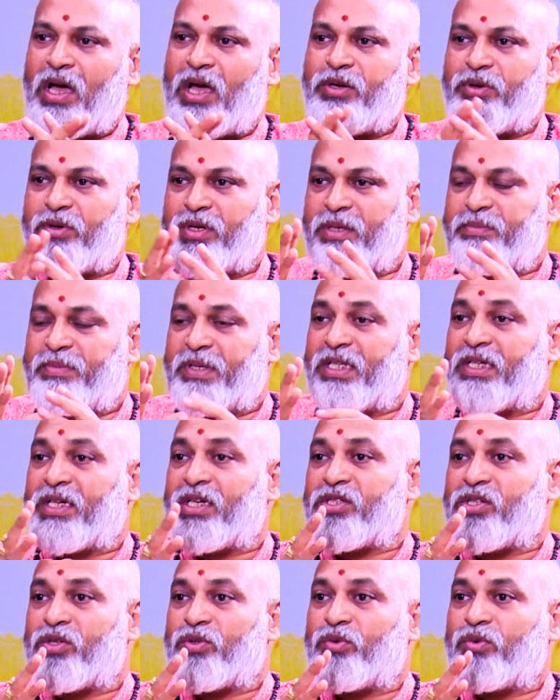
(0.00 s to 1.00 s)
అయ్యో నేను
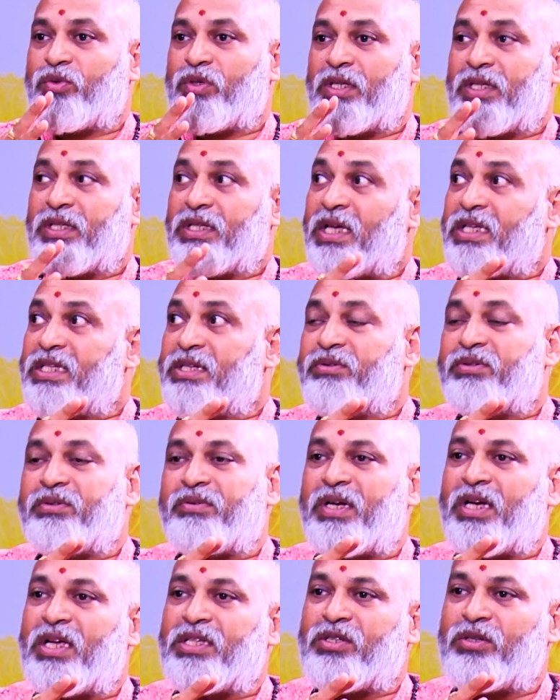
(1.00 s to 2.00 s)
పెద్దగా చదువుకోలేదు నా జీవితం
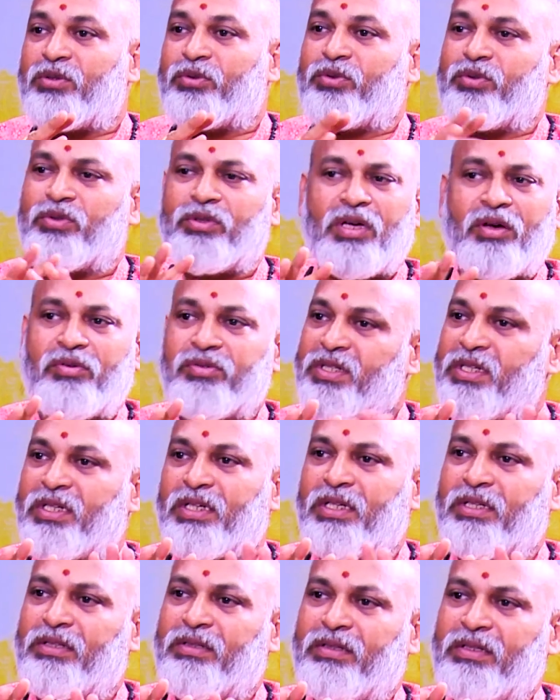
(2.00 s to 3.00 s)
ఎలా జరుగుతుందో అవసరం
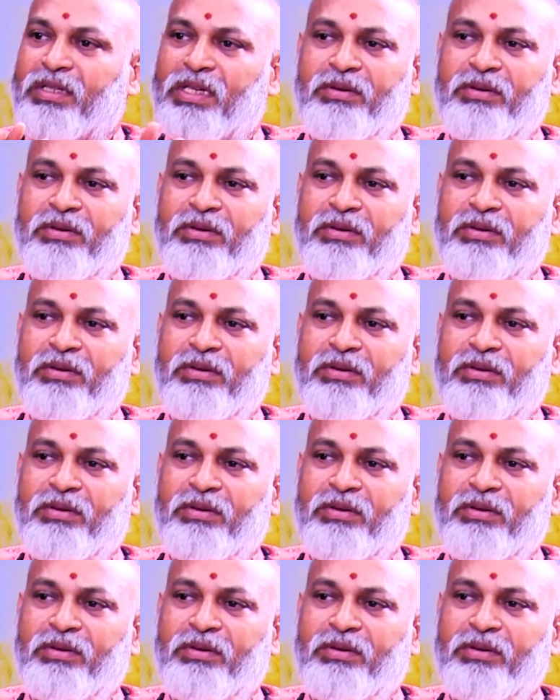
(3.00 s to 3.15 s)
లేదు